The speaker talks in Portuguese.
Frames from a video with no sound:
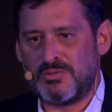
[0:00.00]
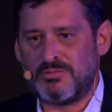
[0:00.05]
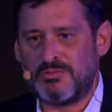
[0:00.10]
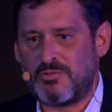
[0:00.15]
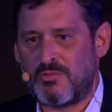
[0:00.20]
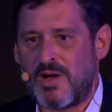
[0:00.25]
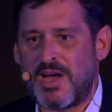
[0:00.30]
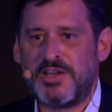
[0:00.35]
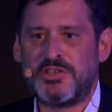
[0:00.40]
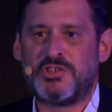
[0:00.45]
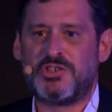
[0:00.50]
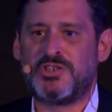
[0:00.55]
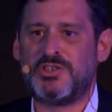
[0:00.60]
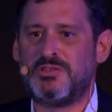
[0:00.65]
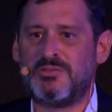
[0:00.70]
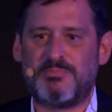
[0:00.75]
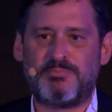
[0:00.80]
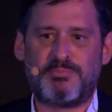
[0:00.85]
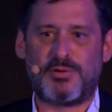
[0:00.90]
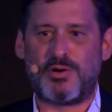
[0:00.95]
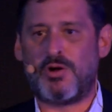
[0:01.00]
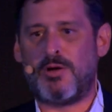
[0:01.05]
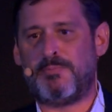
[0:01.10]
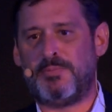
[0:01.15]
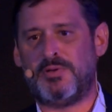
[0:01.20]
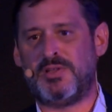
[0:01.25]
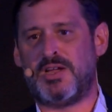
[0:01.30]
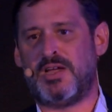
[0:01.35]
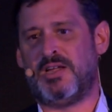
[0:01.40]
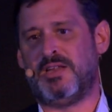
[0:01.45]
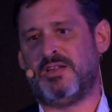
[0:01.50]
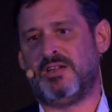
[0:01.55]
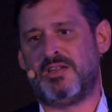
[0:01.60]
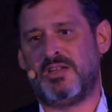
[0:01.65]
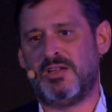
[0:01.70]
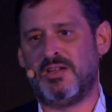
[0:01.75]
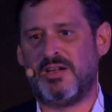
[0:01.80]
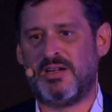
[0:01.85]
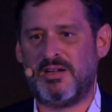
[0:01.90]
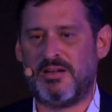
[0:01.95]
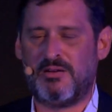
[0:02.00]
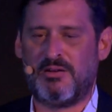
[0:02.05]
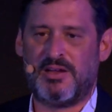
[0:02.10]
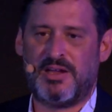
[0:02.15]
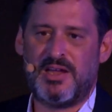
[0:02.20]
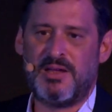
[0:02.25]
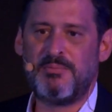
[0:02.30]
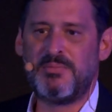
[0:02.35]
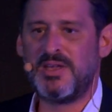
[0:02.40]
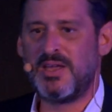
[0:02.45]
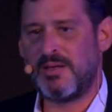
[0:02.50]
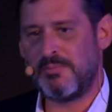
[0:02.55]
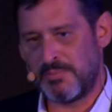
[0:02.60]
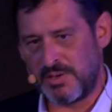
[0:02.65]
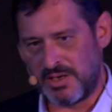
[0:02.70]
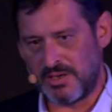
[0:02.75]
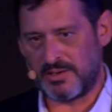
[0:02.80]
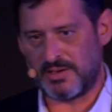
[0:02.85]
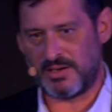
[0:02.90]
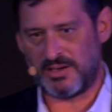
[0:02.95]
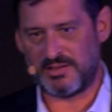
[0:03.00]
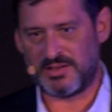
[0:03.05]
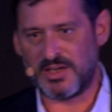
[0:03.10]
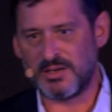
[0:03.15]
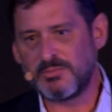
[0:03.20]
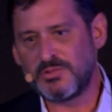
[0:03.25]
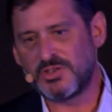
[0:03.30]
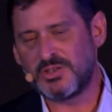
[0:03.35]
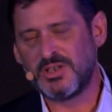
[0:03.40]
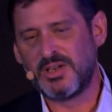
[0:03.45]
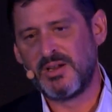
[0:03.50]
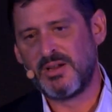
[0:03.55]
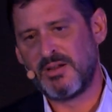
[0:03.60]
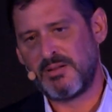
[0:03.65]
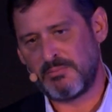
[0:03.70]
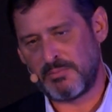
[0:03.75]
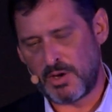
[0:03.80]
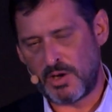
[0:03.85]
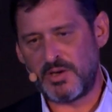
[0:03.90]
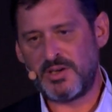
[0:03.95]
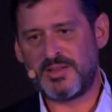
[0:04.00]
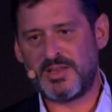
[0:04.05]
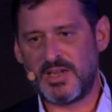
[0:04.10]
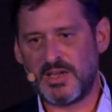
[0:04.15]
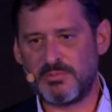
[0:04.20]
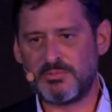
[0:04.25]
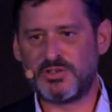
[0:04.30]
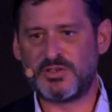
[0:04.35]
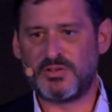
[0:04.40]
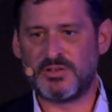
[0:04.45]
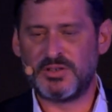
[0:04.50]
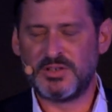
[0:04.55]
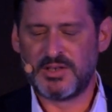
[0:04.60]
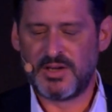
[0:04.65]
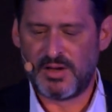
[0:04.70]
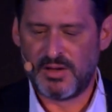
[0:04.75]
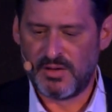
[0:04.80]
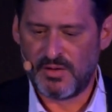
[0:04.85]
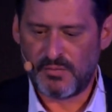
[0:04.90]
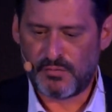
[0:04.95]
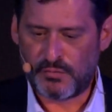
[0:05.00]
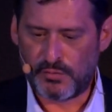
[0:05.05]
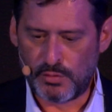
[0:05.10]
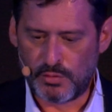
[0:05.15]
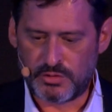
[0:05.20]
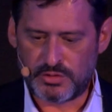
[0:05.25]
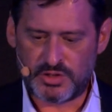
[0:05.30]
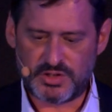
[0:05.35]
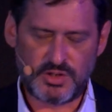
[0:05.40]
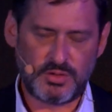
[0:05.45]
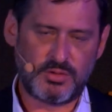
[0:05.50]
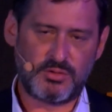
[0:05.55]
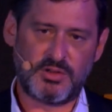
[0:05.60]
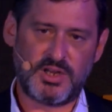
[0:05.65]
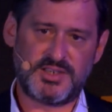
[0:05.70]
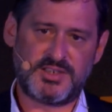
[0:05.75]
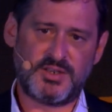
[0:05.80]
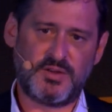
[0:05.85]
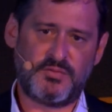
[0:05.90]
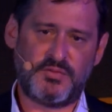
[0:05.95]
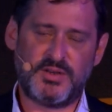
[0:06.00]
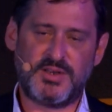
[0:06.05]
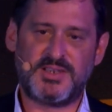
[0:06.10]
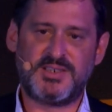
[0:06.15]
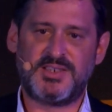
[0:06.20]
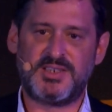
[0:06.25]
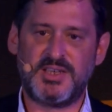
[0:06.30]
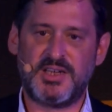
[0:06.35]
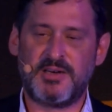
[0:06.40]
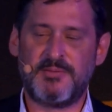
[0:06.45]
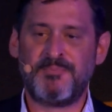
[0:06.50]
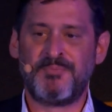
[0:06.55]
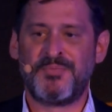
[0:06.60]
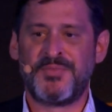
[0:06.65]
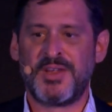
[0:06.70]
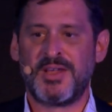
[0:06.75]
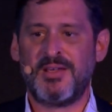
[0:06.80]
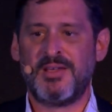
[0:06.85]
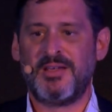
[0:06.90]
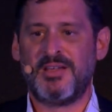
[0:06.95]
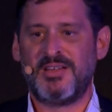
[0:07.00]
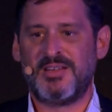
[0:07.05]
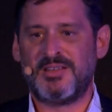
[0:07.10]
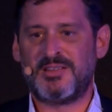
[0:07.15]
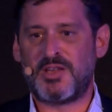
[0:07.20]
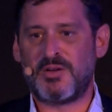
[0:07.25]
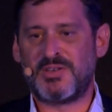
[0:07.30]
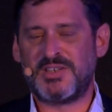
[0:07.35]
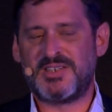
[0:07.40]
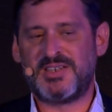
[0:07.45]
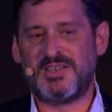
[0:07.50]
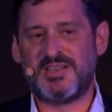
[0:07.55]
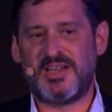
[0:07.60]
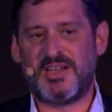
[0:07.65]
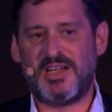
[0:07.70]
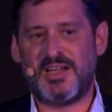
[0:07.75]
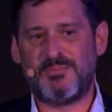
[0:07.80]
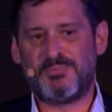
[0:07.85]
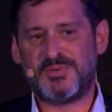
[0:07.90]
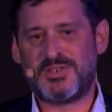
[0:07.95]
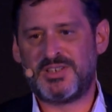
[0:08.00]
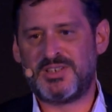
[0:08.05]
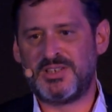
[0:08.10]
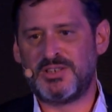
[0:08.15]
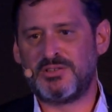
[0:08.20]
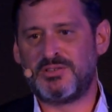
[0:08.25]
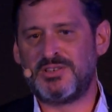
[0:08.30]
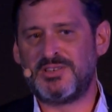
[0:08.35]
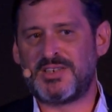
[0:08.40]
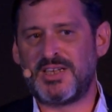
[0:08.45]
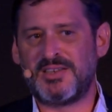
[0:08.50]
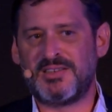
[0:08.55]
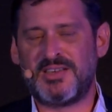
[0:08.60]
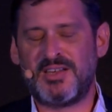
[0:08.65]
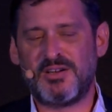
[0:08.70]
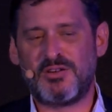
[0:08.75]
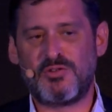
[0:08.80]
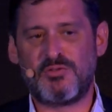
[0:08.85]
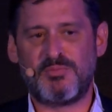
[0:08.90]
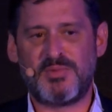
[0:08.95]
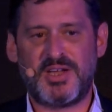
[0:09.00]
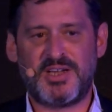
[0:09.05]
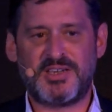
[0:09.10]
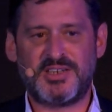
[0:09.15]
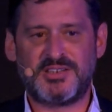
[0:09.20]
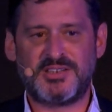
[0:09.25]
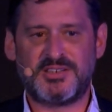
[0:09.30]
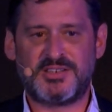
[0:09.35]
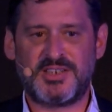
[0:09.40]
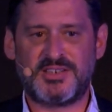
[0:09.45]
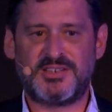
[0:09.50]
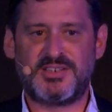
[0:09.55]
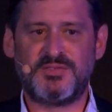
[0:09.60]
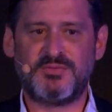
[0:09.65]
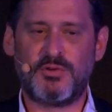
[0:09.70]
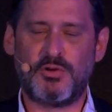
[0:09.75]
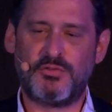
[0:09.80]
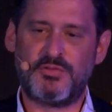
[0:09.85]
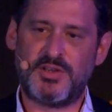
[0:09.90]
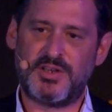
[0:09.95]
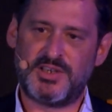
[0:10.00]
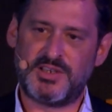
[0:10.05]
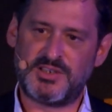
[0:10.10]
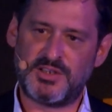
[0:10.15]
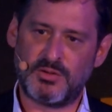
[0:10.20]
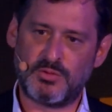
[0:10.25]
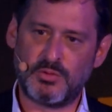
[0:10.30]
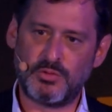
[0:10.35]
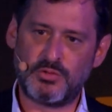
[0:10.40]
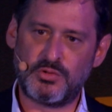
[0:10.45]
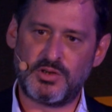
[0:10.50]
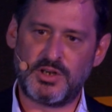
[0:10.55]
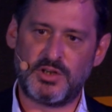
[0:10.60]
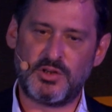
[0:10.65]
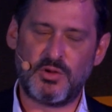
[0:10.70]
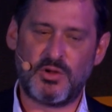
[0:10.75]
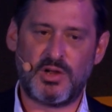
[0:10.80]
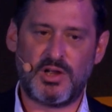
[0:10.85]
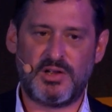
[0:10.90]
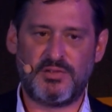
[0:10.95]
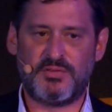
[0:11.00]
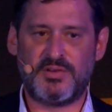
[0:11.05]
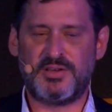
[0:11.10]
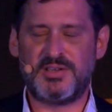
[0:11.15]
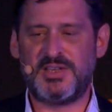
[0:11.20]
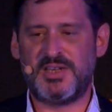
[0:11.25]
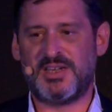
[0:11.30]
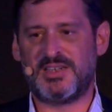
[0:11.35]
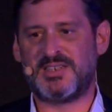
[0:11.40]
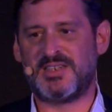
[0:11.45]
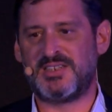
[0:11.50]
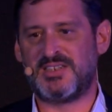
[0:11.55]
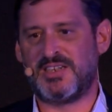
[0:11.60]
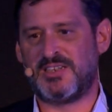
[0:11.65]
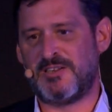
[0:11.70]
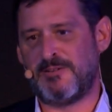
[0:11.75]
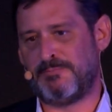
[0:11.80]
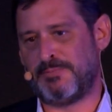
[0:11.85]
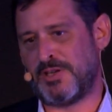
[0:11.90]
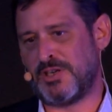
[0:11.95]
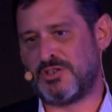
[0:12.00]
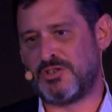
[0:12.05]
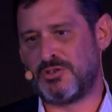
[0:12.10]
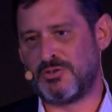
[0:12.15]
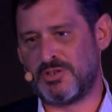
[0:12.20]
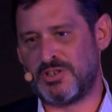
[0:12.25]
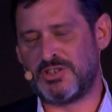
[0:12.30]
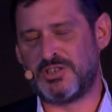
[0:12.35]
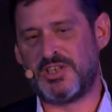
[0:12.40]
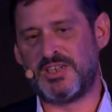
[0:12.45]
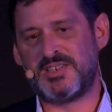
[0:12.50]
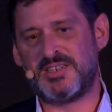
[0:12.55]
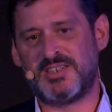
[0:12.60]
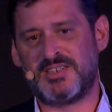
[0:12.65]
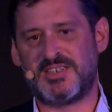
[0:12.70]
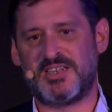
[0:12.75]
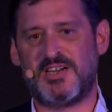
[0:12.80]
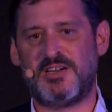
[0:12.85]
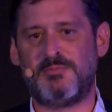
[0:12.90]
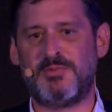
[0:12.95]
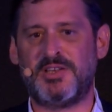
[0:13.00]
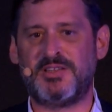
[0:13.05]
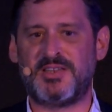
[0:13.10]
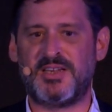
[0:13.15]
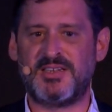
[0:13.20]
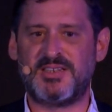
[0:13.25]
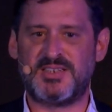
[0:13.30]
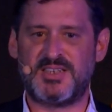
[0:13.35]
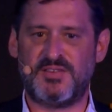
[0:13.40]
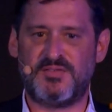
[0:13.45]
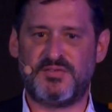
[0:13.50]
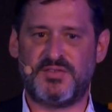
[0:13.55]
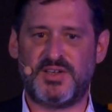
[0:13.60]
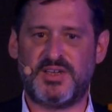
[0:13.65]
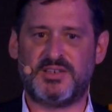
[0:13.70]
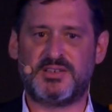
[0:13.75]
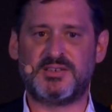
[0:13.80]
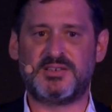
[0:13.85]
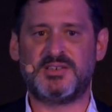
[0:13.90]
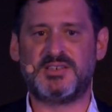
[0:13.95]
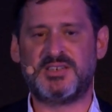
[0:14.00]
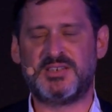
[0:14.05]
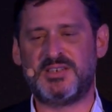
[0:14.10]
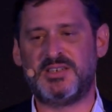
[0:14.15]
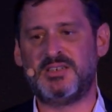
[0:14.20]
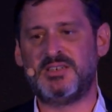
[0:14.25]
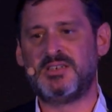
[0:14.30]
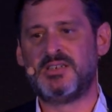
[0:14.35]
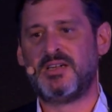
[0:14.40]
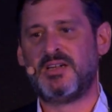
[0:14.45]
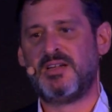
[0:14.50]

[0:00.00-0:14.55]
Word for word: um quartinho próprio, nada, que é a Airbnb, né, em termos de, maior em termos de fluxo de circulação financeira. Então, assim, é preciso entender como é que a gente está desenvolvendo essa cultura nova e essas adaptações necessariamente têm que ser feitas e